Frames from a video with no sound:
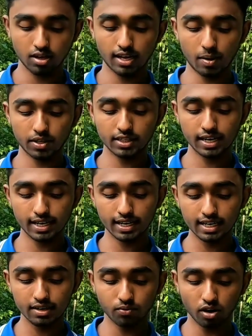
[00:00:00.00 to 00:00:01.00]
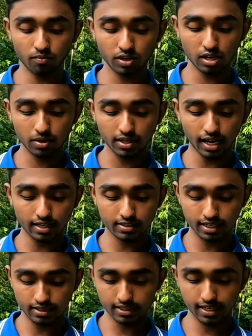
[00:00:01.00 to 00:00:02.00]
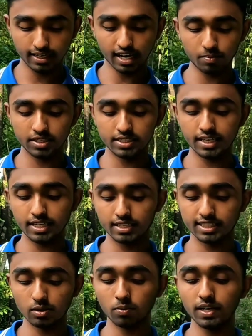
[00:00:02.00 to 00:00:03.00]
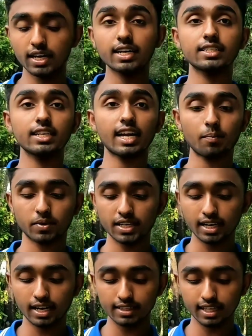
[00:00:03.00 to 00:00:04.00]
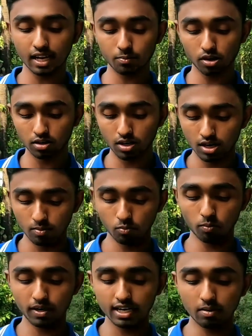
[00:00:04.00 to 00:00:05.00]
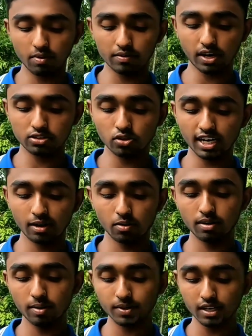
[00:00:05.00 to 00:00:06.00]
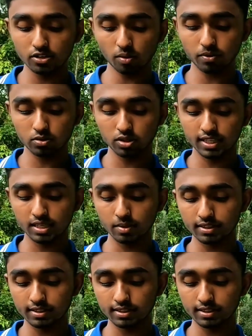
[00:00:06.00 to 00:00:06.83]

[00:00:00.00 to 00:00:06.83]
হ্যাঁ আমাদের এখানে ফর্ম ফিল আপের কাজ শেষ দেখেন আমি যে যেভাবে লেগেছি নাম ঠিকানা তারপর মোবাইল নাম্বার পাসওয়ার্ড এভাবে আপনারা সব কিছু দিয়ে